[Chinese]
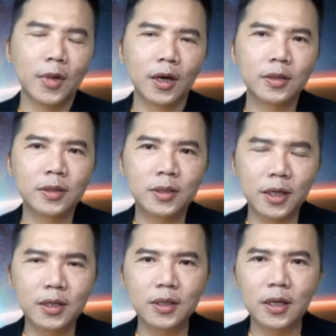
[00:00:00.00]
而
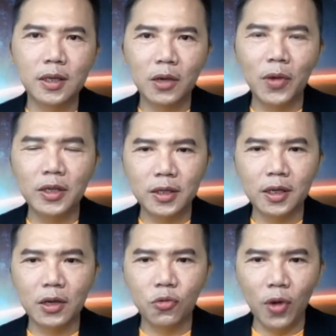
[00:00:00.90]
正正因为这
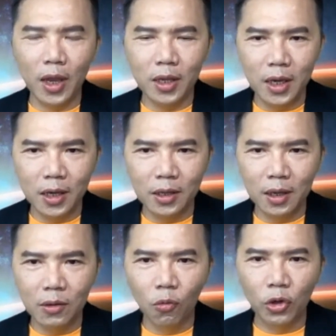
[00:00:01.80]
个原因
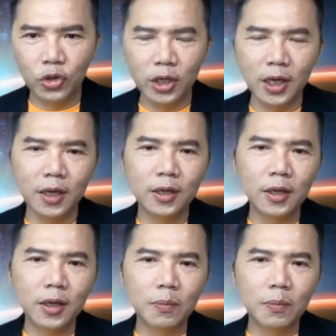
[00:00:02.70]
呢，我觉得